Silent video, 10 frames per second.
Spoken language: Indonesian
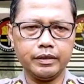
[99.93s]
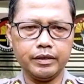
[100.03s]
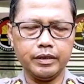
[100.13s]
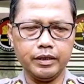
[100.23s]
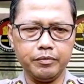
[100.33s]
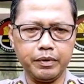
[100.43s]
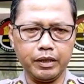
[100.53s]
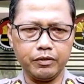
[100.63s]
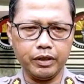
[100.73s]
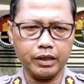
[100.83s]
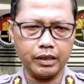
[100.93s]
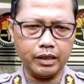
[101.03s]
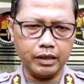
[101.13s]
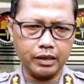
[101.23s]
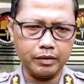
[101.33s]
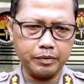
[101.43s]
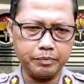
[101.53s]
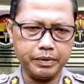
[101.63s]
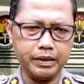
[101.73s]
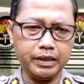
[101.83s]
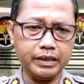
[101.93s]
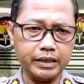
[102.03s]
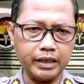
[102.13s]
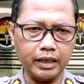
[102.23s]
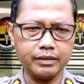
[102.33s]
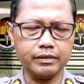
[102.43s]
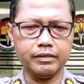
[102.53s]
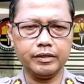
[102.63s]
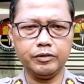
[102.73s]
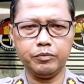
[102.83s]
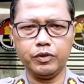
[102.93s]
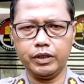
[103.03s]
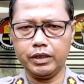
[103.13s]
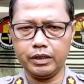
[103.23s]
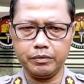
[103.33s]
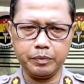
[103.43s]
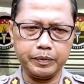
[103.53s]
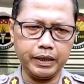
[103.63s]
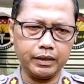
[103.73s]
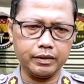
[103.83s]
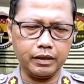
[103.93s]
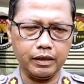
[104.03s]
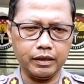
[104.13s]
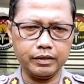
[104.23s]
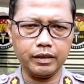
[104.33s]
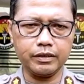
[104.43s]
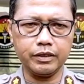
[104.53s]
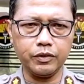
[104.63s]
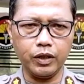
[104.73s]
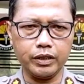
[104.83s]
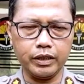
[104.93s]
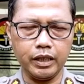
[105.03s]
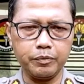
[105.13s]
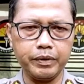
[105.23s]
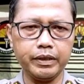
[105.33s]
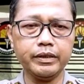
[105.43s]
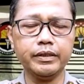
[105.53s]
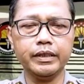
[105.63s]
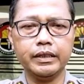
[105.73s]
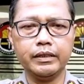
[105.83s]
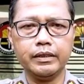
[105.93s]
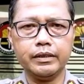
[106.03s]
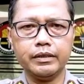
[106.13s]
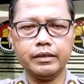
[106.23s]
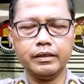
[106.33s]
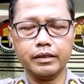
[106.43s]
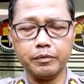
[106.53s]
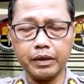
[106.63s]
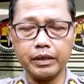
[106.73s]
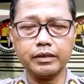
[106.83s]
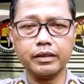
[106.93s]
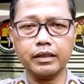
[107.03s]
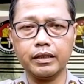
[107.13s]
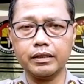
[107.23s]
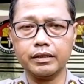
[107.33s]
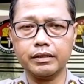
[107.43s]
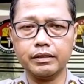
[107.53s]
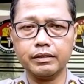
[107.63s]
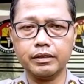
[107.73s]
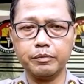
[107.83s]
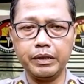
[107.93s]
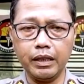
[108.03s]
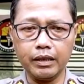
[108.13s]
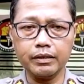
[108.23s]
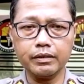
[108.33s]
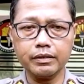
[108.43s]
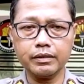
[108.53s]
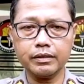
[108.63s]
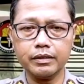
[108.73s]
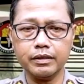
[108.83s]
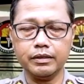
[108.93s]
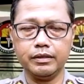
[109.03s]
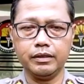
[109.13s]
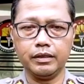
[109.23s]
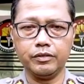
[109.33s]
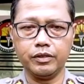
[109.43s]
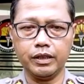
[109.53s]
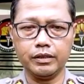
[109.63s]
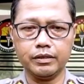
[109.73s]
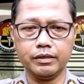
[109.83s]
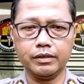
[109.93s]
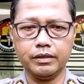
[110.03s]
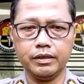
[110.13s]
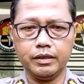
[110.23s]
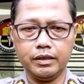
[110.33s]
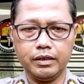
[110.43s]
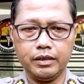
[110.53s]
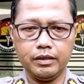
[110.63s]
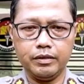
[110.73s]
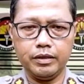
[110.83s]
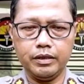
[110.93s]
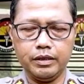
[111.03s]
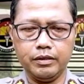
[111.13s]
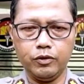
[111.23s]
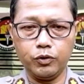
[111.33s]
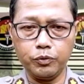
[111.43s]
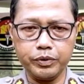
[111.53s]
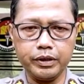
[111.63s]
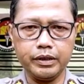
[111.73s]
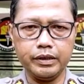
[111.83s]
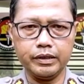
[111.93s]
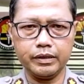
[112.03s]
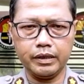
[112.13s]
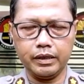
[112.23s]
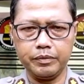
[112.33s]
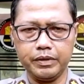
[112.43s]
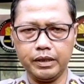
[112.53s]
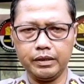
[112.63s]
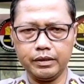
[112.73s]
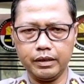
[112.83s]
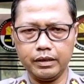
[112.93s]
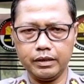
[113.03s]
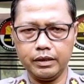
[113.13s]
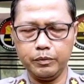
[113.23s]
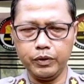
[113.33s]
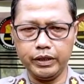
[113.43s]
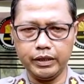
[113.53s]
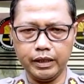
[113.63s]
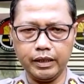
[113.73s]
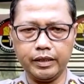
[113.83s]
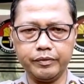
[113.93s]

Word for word: e, melakukan langkah-langkah penyelidikan mulai dari minta keterangan saksi olah TKP dan kemarin tanggal 9 e, eh, dilakukan e, otopsi terhadap jenazah Ibu Lina